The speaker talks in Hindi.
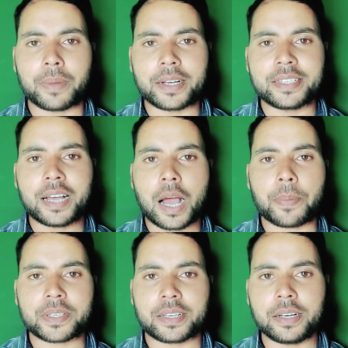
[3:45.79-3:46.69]
मान लीजिए
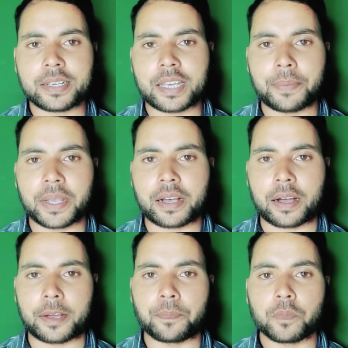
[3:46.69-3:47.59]
आपका चैनल गेमिंग
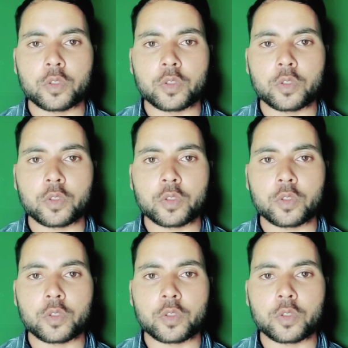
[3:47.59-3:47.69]
का है